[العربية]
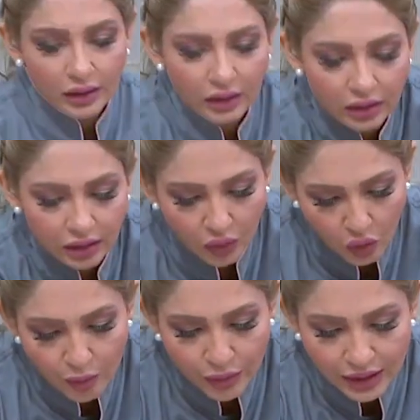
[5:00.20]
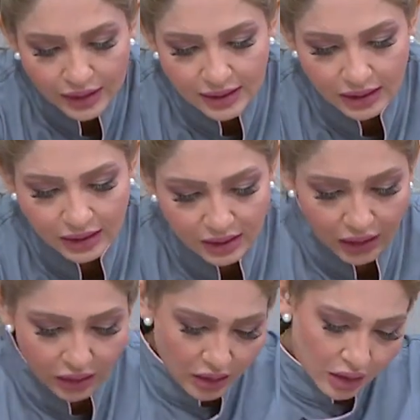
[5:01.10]
آه، او هم
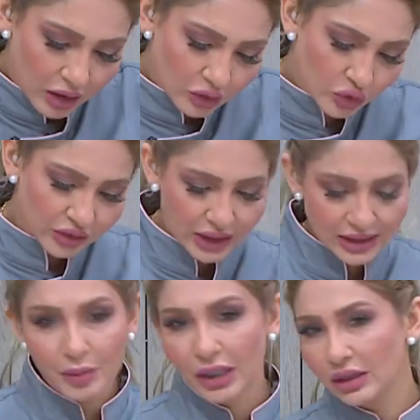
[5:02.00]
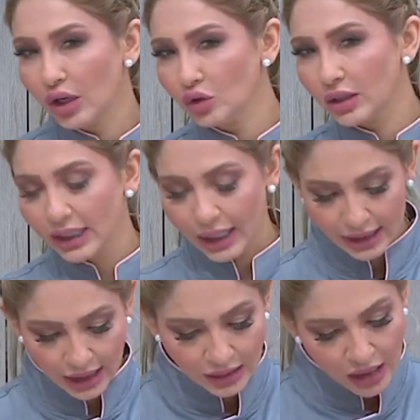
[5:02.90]
السيدات تحطيها زي ما انا رح احطها لغايات